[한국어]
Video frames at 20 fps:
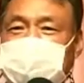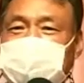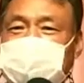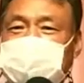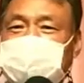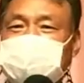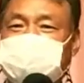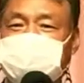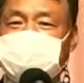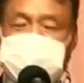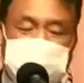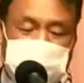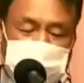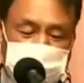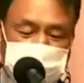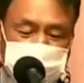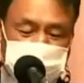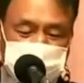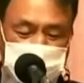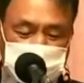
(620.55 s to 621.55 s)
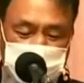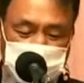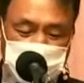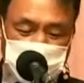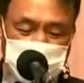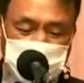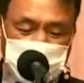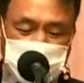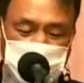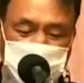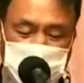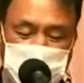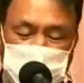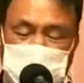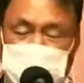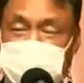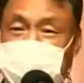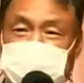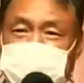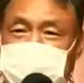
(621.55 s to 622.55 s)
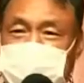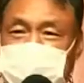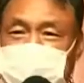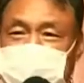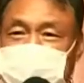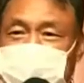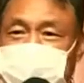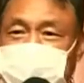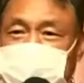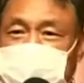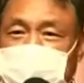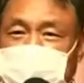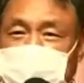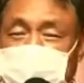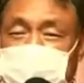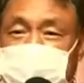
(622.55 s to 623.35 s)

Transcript: 빛의 경제가 있게 되어 있습니다.